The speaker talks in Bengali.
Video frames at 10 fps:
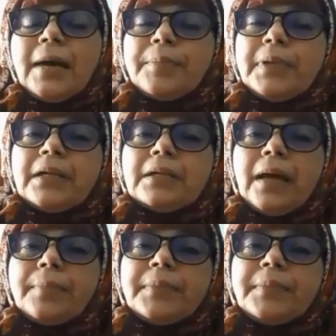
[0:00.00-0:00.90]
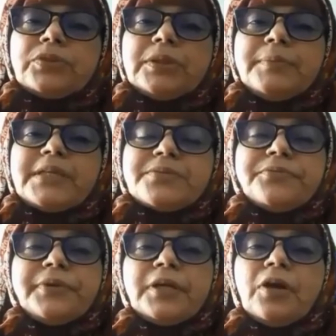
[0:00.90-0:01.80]
আপনার আপনি যদি বেস্ট
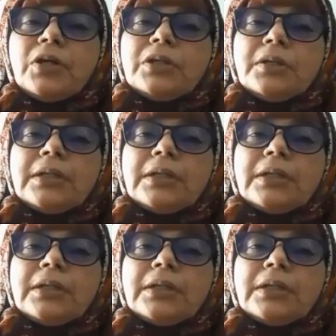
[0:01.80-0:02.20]
ফ্রেন্ড হন